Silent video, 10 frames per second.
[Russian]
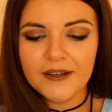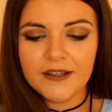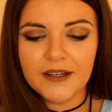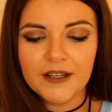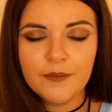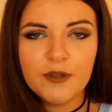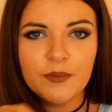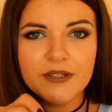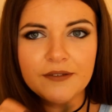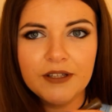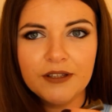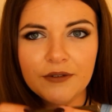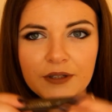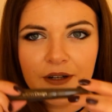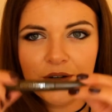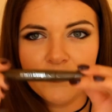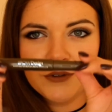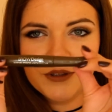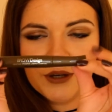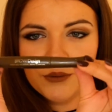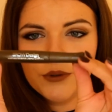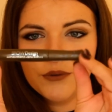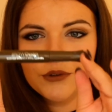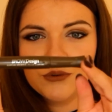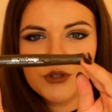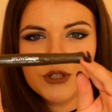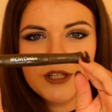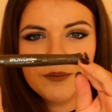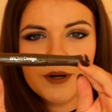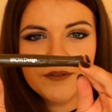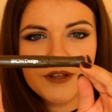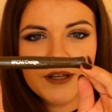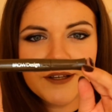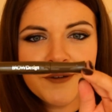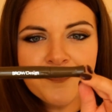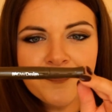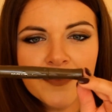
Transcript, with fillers: и она мне посоветовала вот такую вот тушь для бровей,